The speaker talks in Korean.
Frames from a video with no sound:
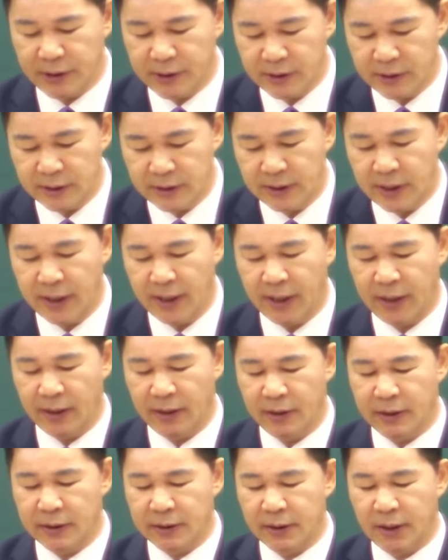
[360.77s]
인대,
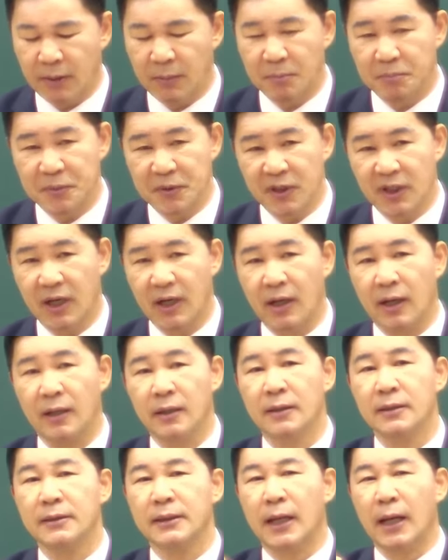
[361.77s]
그다음 뼈가
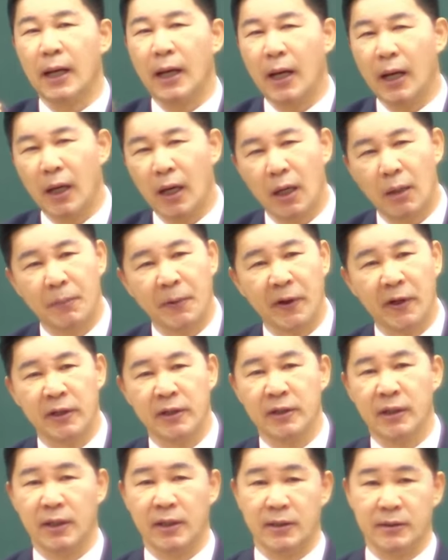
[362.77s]
다
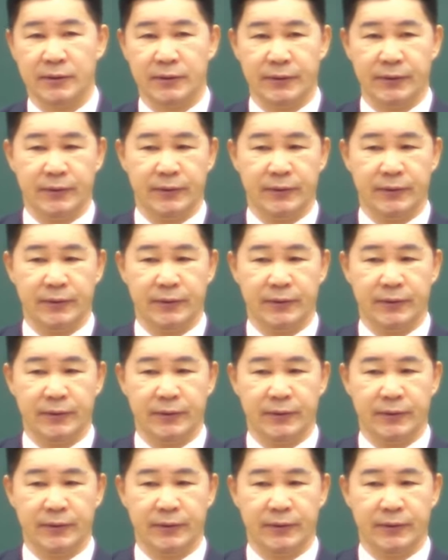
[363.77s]
파열된다 그랬어요.